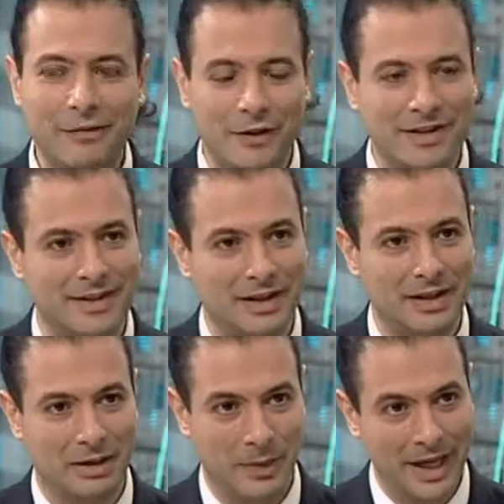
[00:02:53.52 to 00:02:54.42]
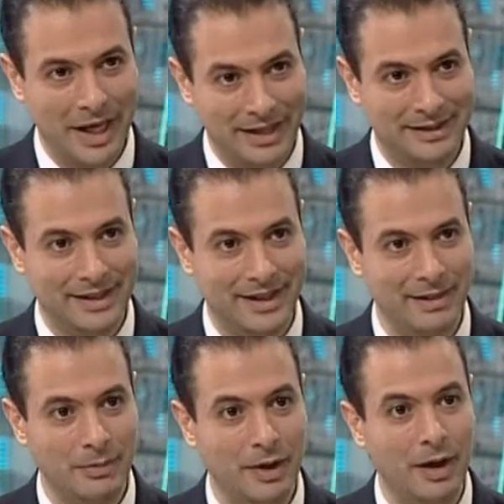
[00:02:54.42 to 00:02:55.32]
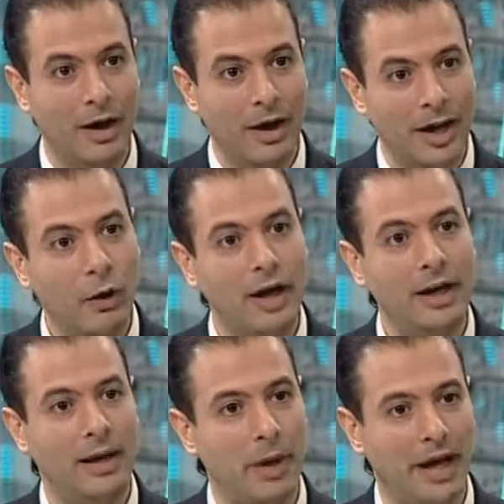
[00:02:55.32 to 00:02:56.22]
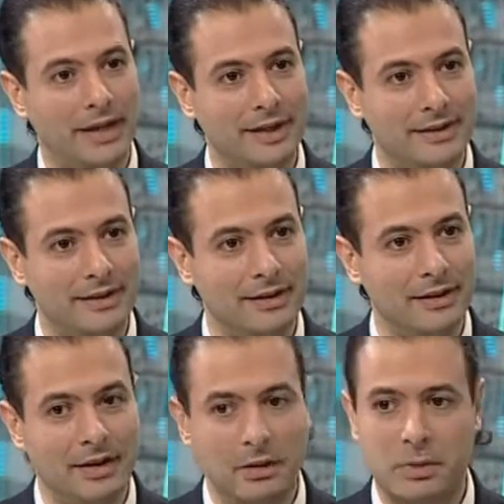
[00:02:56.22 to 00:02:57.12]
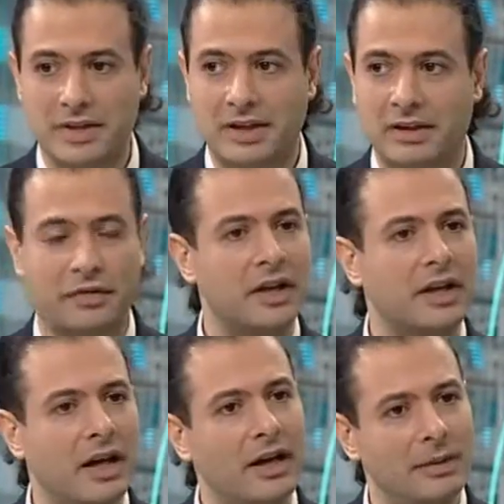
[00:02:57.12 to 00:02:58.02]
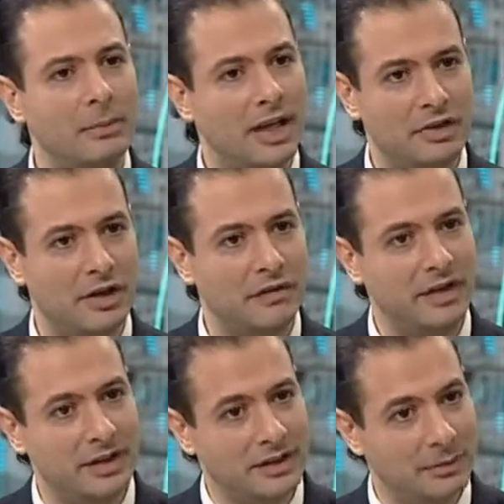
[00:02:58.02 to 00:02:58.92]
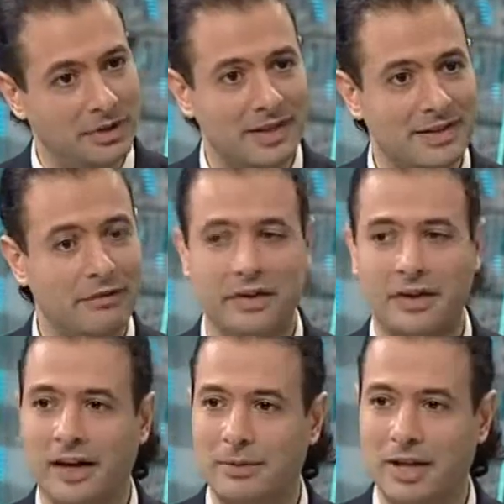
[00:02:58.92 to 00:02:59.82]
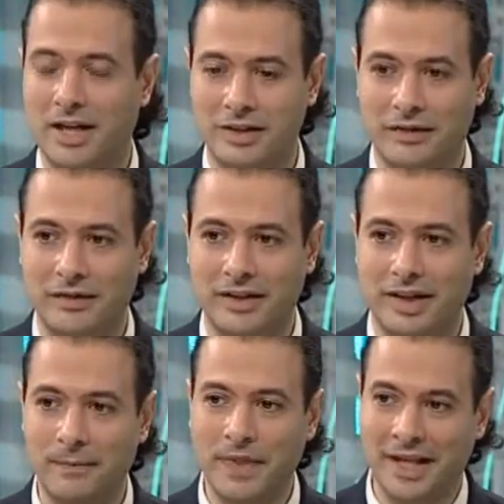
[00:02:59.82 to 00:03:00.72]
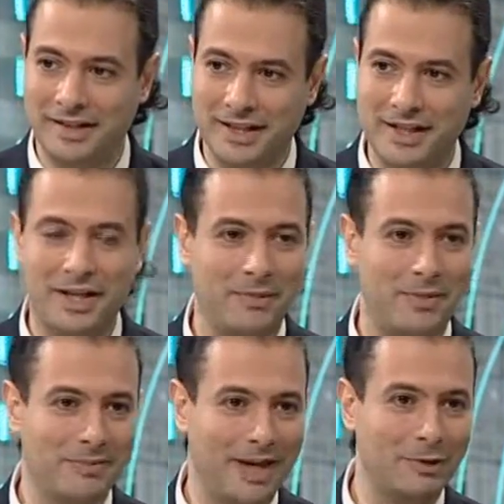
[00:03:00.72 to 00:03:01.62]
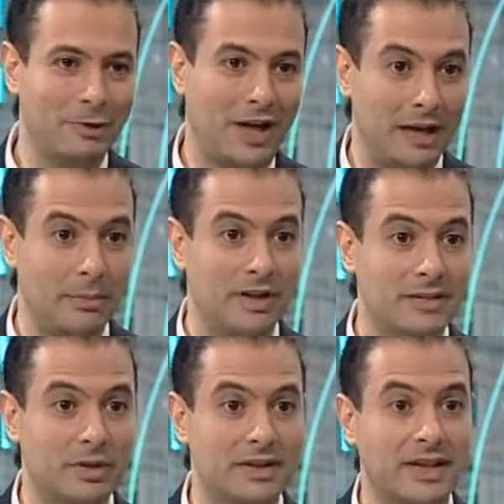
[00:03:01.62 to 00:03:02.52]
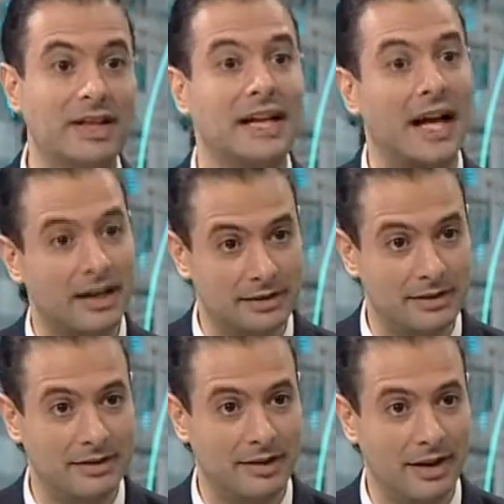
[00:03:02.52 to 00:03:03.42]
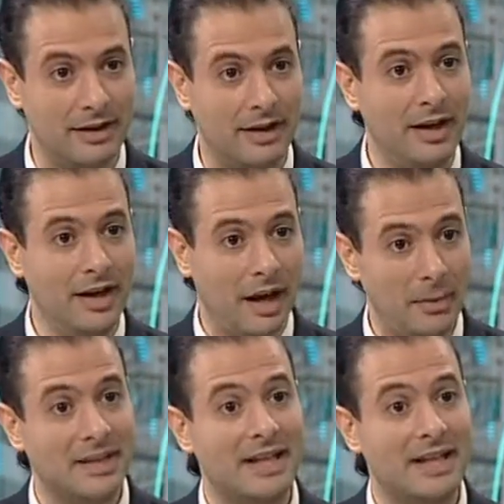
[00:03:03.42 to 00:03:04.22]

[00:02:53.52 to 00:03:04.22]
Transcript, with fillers: كل فصل من هالكتاب له علاقه بحياتي مثلا فرن خالي بالاشرفيه كتبت نص عن فرن خالي بالاشرفيه كنت راجع من بيروت على باريس بالطياره تاخرت الطياره عملت